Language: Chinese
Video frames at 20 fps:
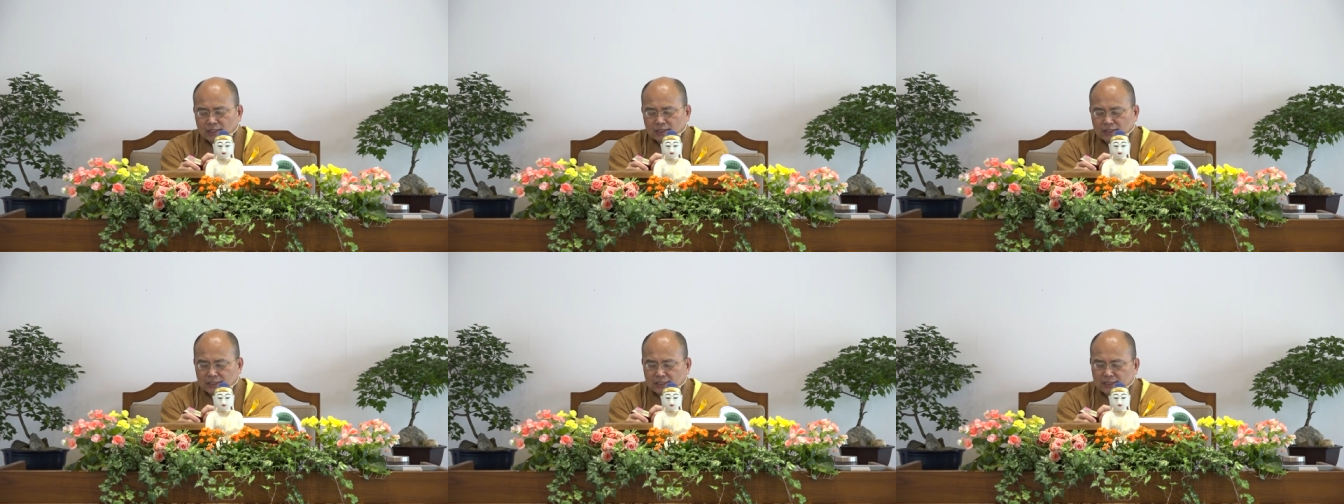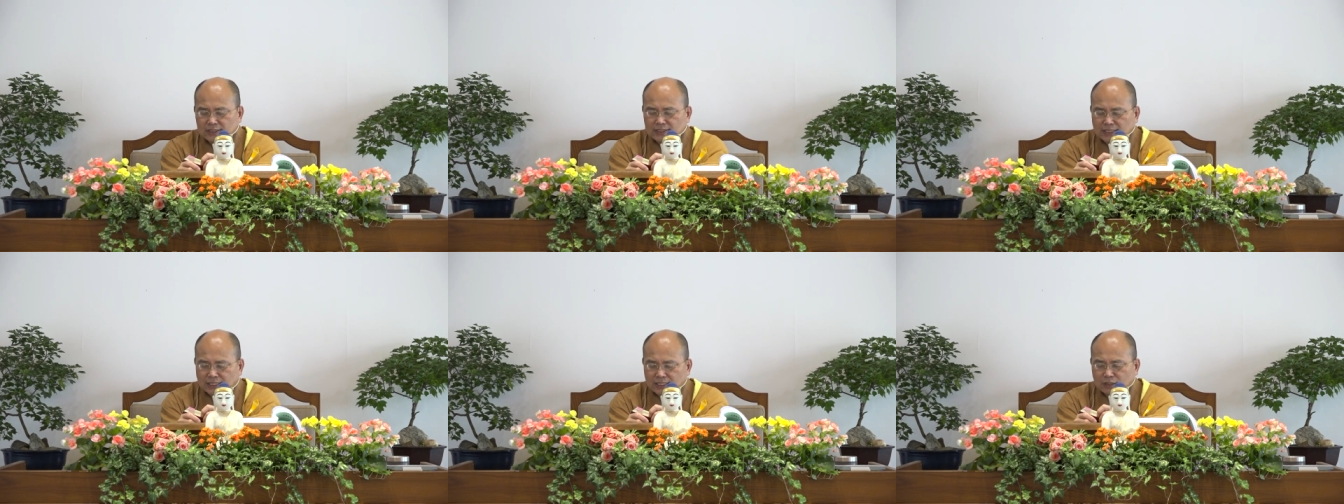
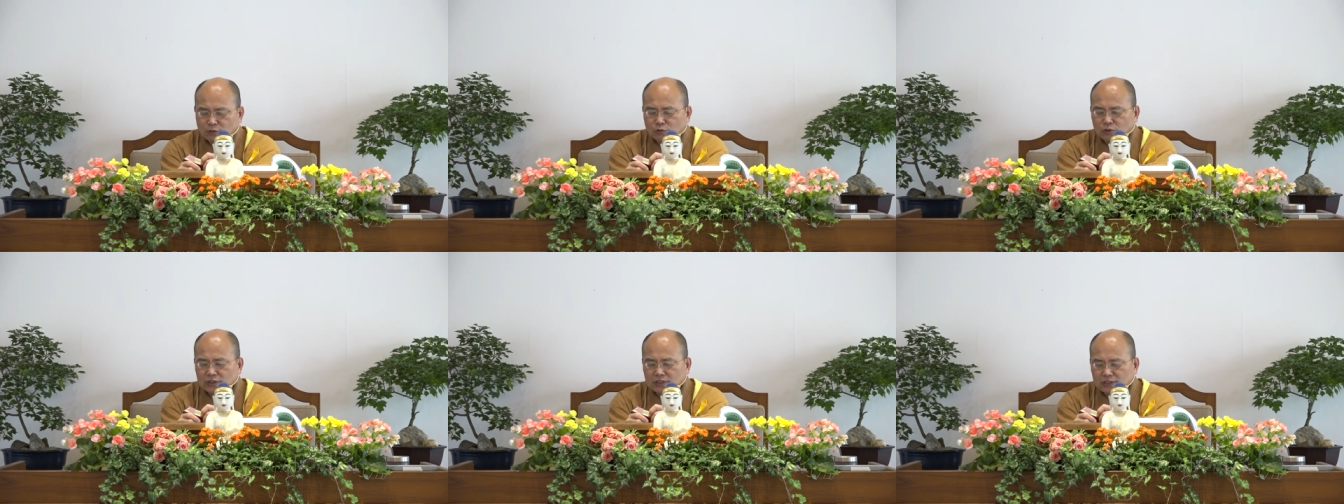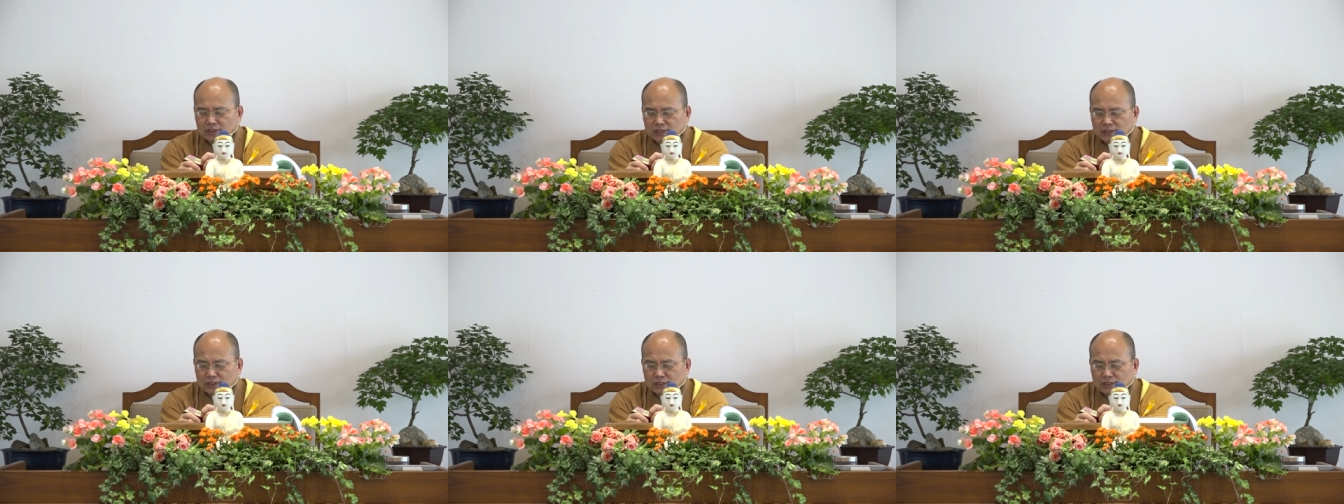你想要问
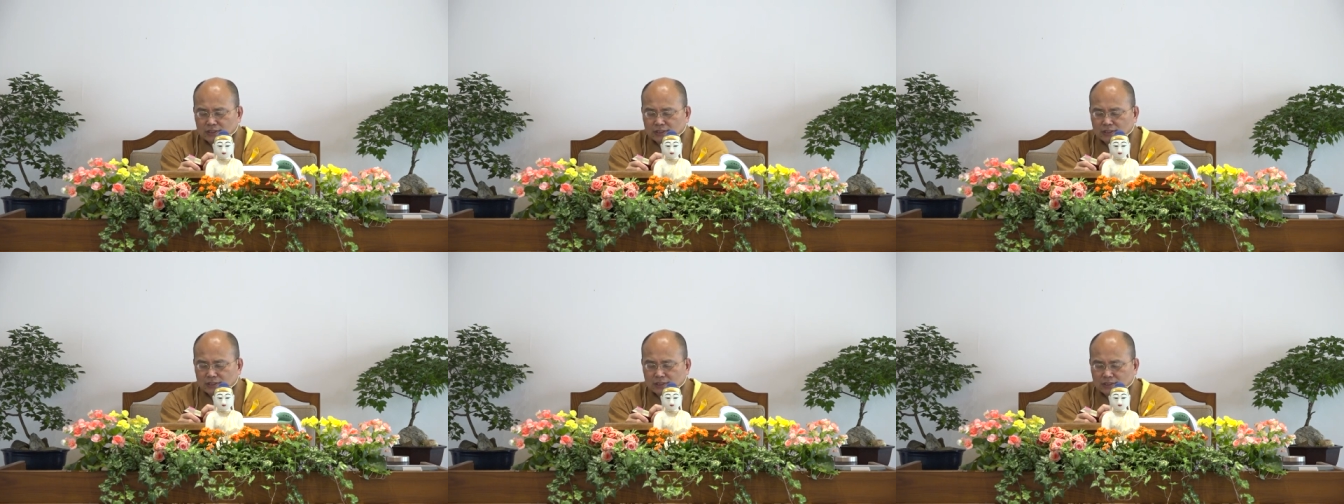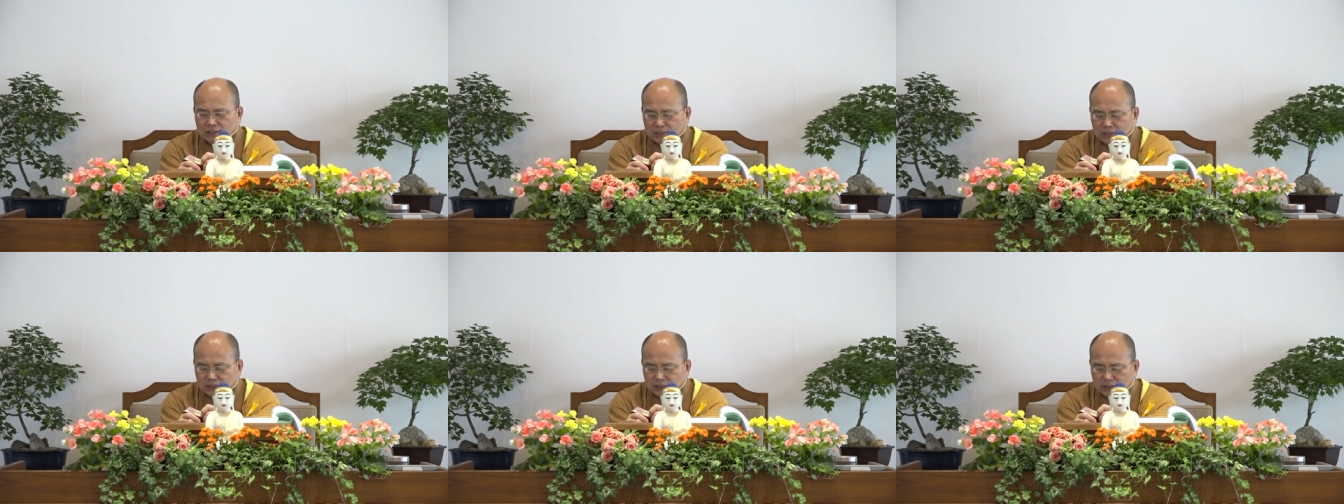
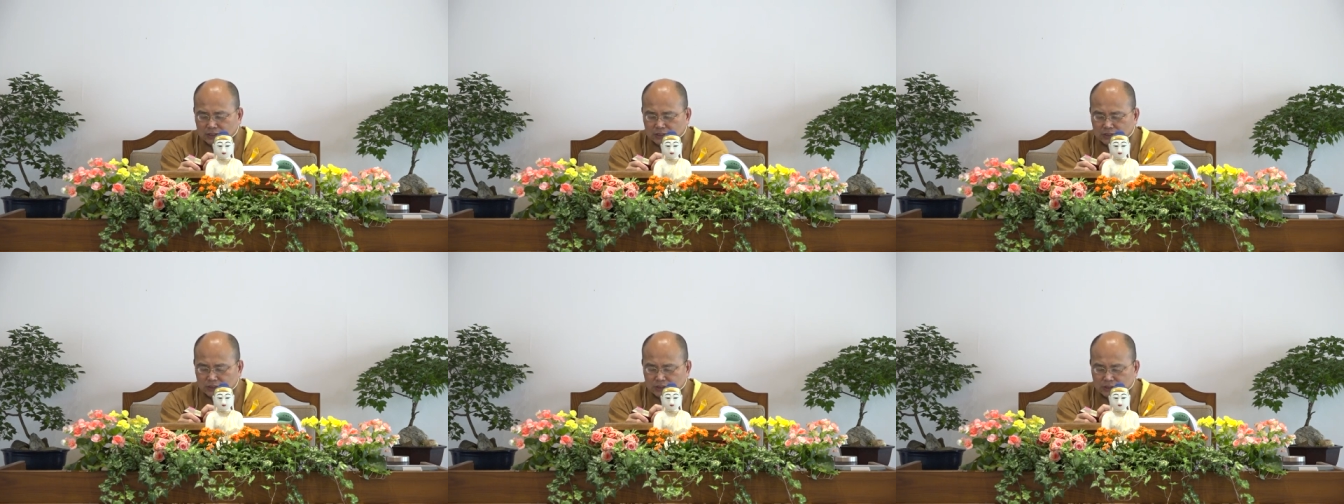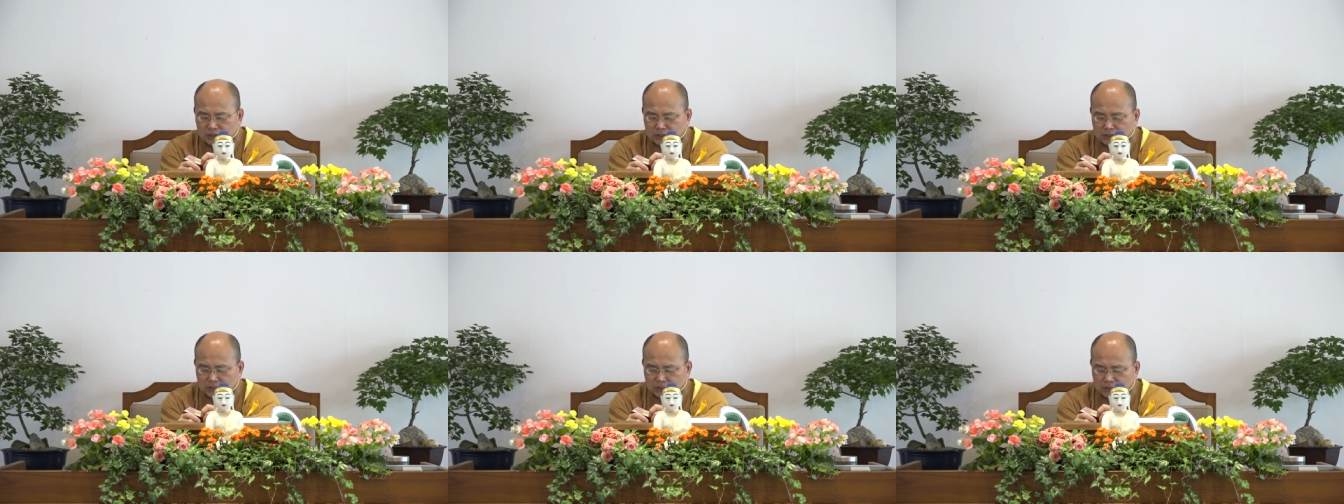你
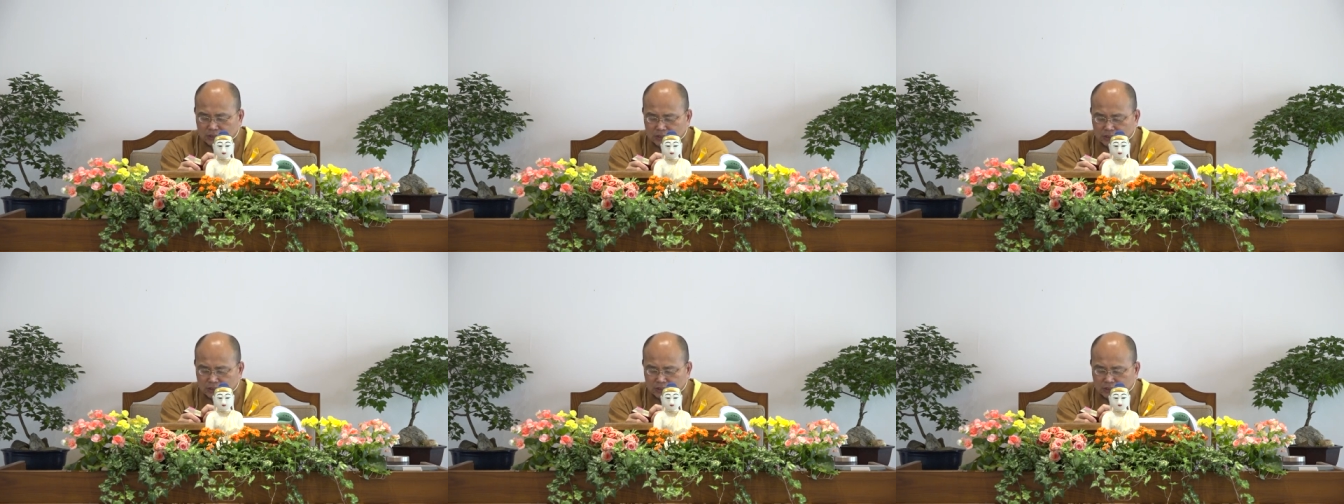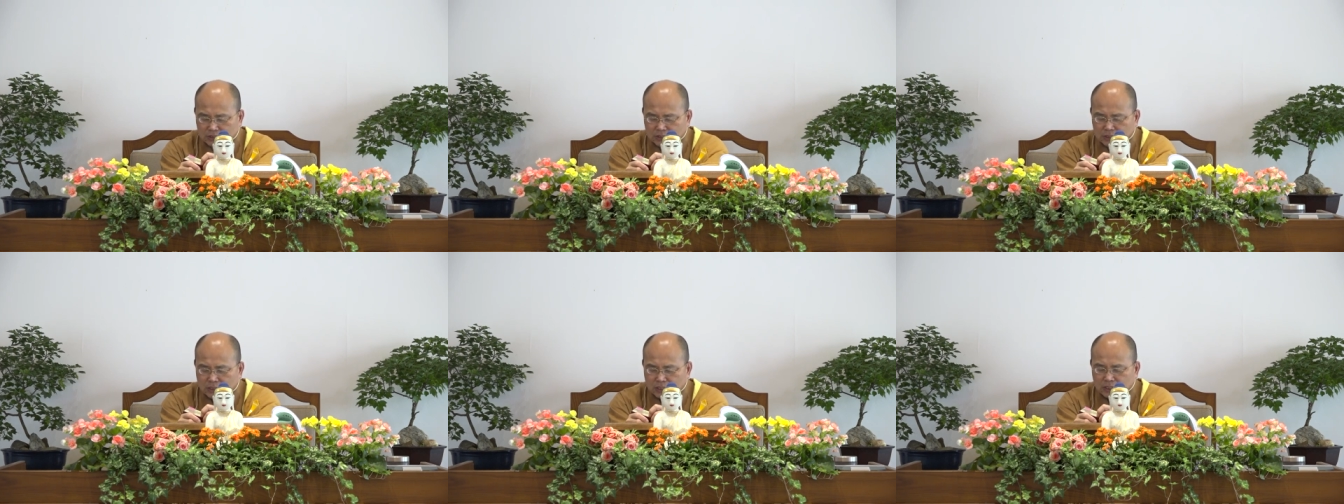
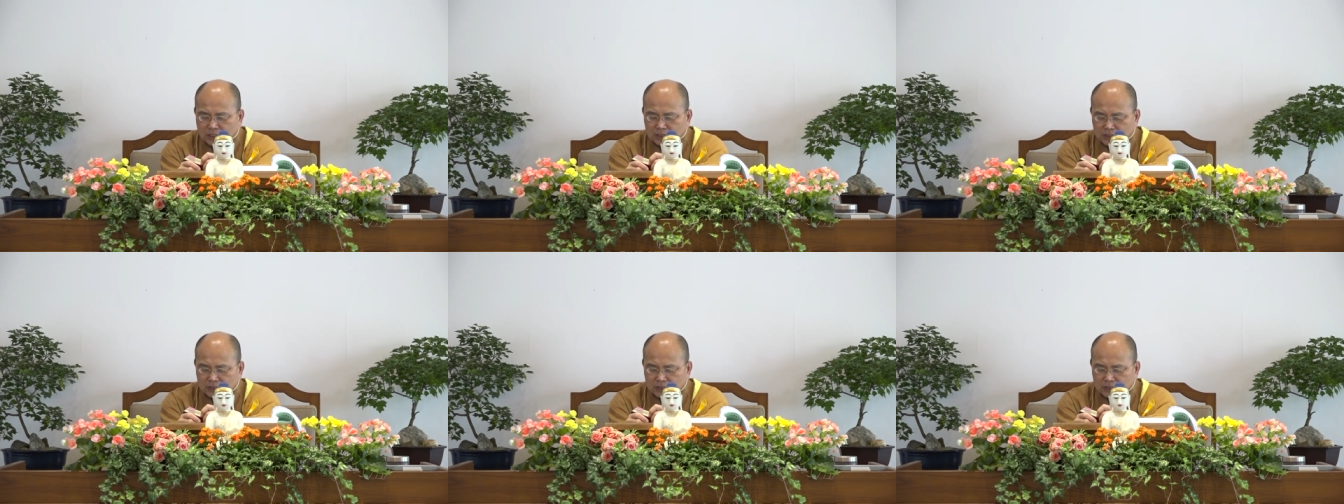你。